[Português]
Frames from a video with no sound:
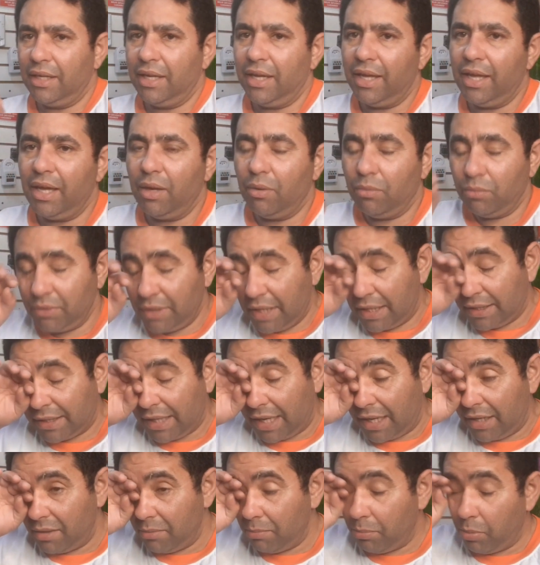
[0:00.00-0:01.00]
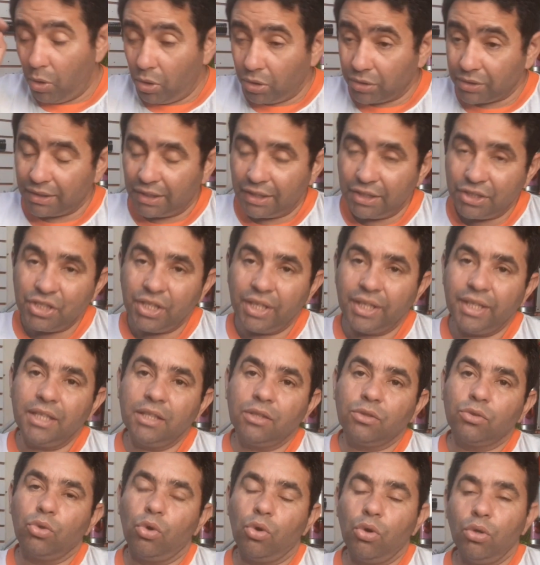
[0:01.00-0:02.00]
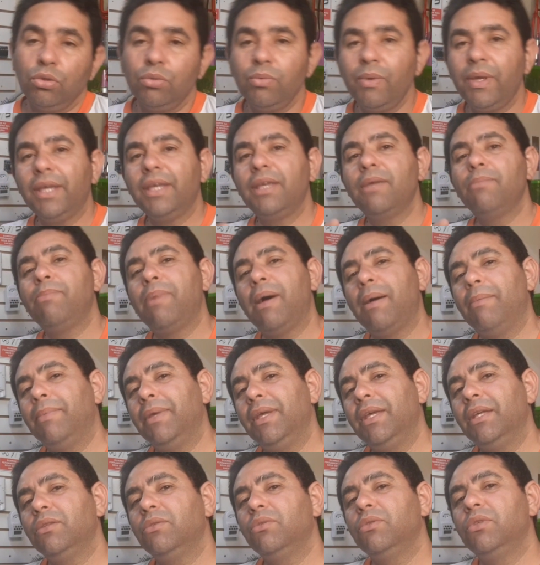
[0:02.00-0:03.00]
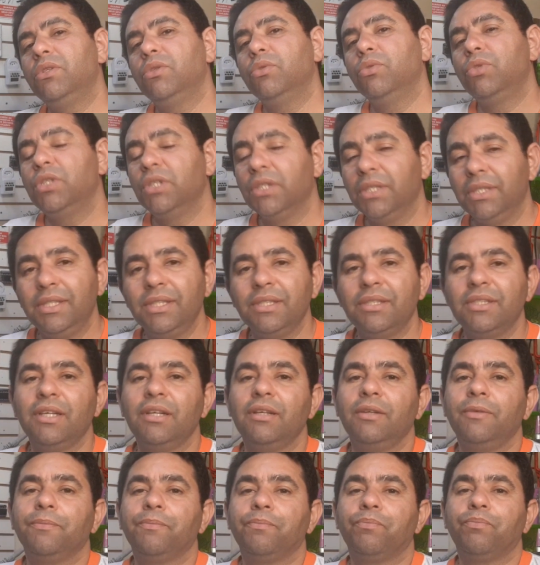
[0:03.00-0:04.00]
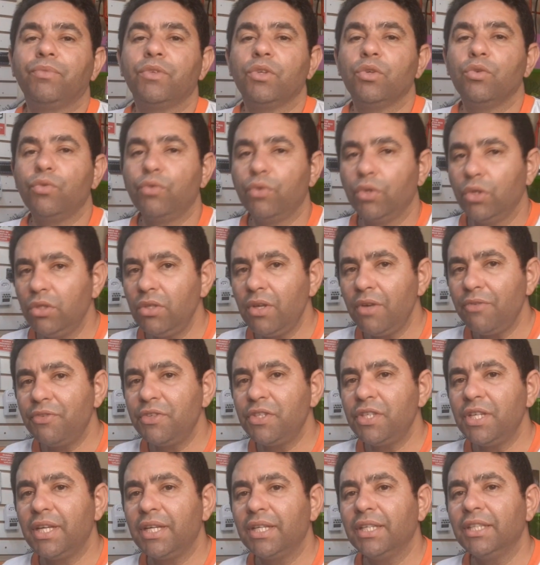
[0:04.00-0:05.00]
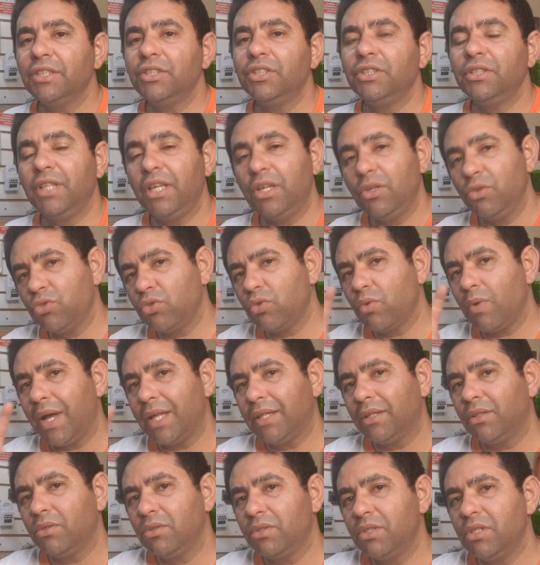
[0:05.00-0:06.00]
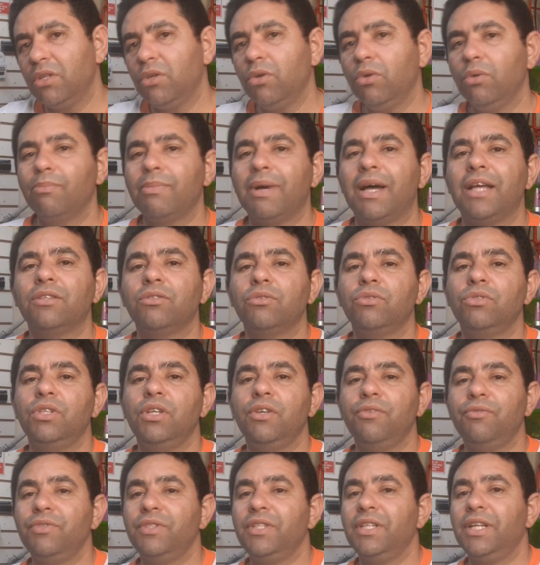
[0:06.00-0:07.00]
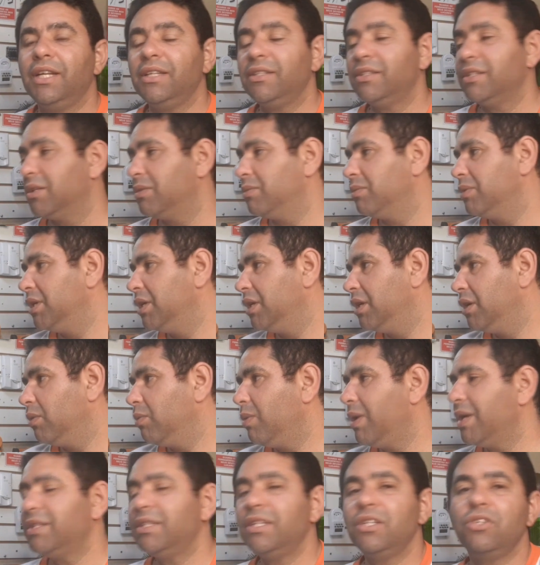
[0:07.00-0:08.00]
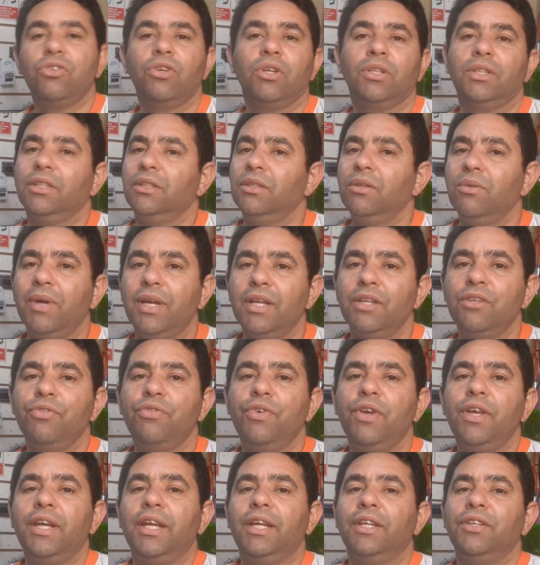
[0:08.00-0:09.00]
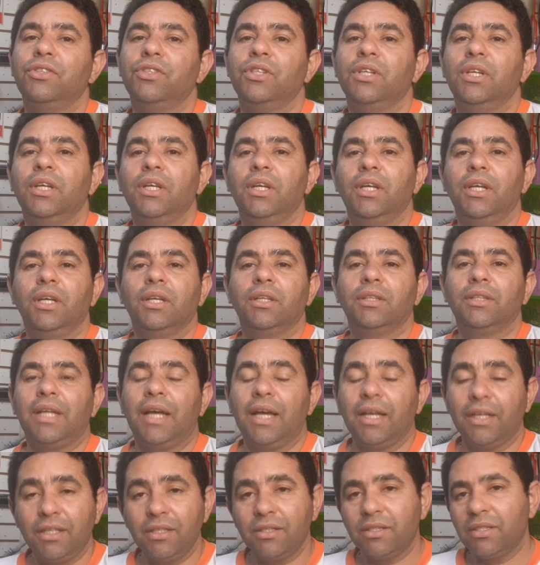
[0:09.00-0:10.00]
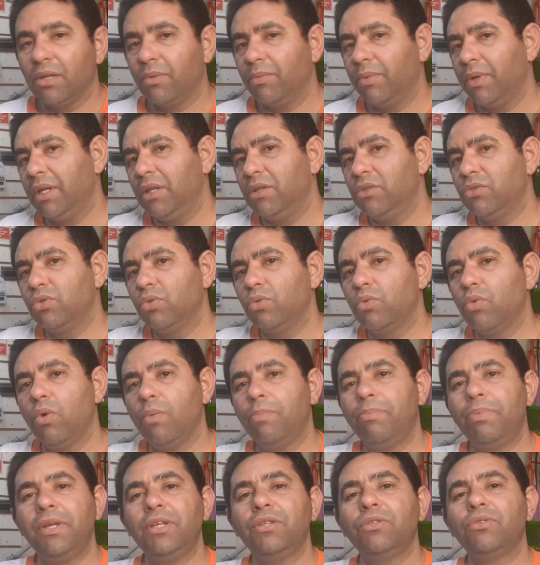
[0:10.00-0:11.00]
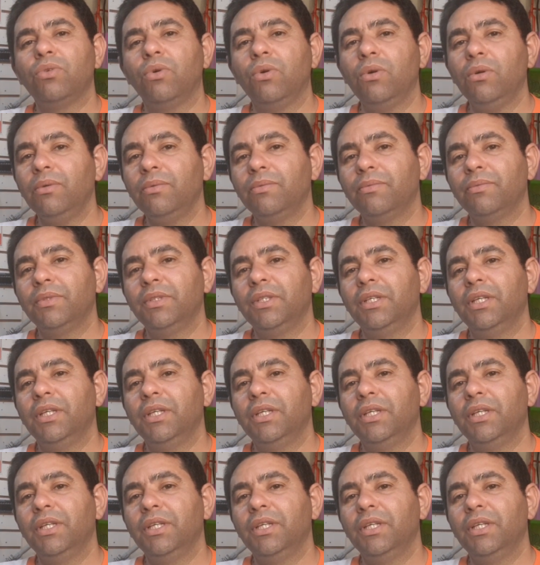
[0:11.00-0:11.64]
É, um detalhe importante é que todo equipamento que utiliza fluido refrigerante tem os quatro ciclos básicos de refrigeração. O ACJ não é diferente, tá? Que são eles o compressor,